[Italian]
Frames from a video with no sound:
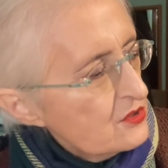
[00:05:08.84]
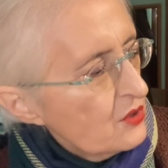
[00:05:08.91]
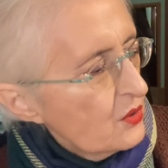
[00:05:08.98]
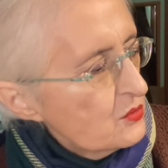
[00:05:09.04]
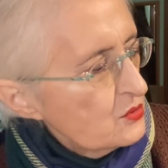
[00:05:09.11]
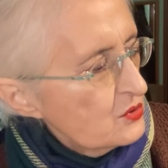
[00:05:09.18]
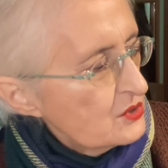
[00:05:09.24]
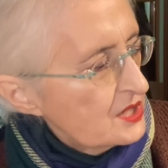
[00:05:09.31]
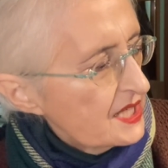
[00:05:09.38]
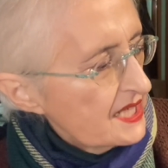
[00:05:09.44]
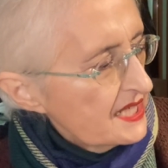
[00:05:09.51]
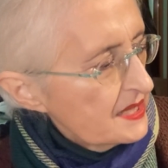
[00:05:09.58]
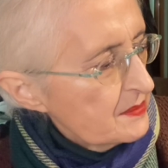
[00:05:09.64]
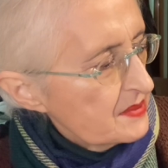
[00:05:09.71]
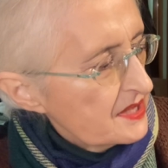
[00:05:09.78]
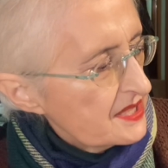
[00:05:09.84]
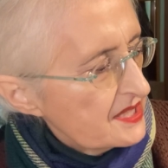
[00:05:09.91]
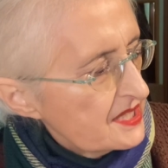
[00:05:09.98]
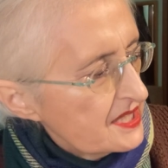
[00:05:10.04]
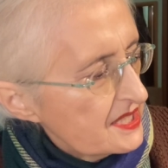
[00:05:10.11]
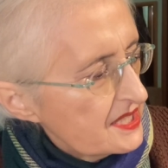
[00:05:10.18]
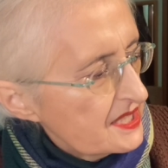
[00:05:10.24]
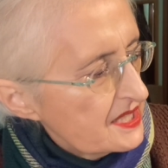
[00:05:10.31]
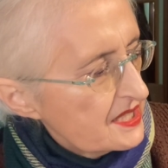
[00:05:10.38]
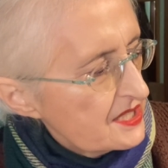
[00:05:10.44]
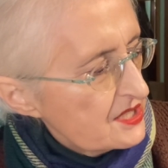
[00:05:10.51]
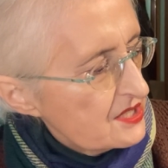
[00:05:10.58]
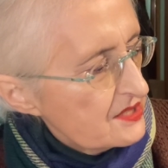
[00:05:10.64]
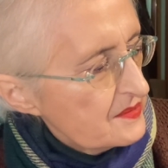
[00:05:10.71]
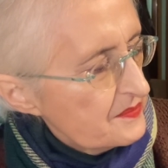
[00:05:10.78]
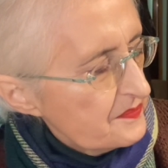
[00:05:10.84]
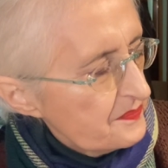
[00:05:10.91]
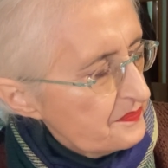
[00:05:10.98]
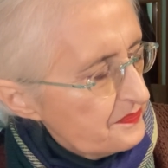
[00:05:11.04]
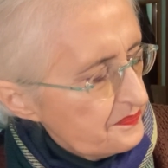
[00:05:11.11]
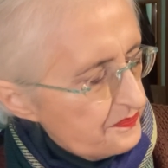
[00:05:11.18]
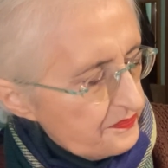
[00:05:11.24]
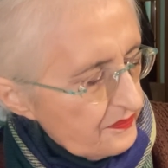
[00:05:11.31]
ho uno dei libri di... Um,